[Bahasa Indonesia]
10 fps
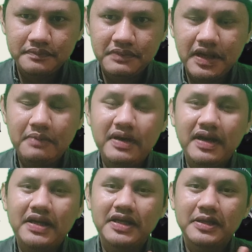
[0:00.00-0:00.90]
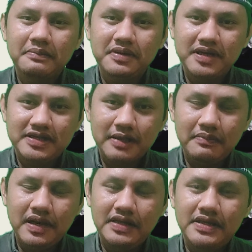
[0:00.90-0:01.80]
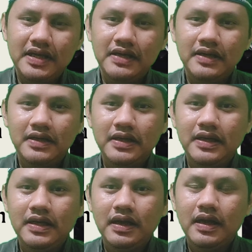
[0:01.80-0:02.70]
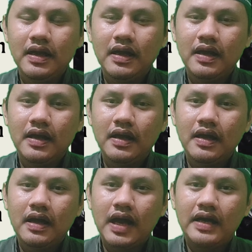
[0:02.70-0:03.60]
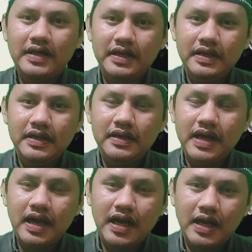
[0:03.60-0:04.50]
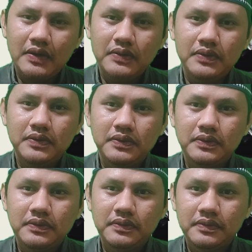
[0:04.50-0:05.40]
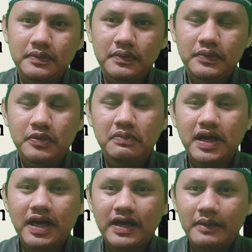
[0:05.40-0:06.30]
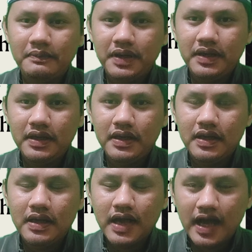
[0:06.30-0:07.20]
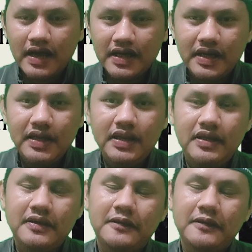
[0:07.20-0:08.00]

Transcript: Bagaimana kita bisa belajar di hari yang lalu untuk menghadapi hari ini.